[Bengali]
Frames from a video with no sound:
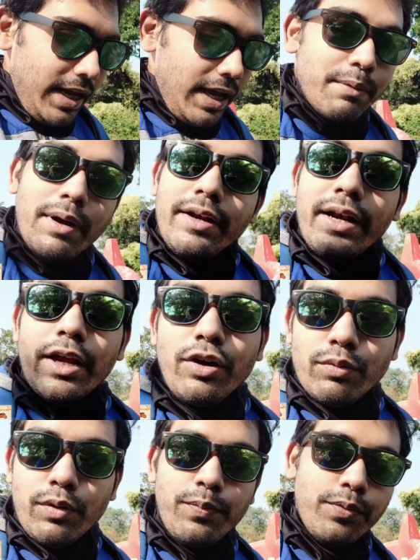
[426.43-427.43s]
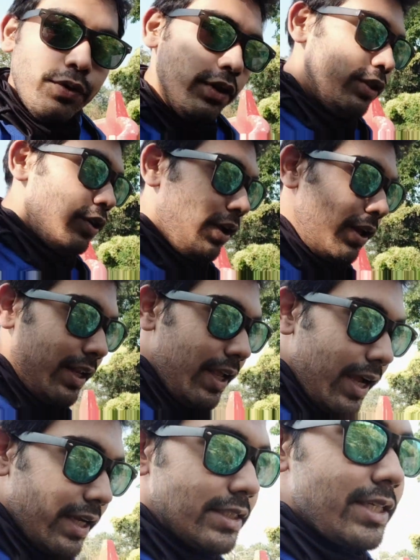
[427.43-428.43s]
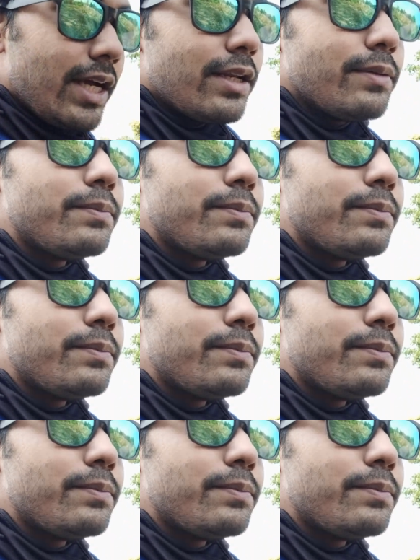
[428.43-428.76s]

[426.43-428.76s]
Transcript: এবার ট্রাই করব ফুল দল নিয়ে আসার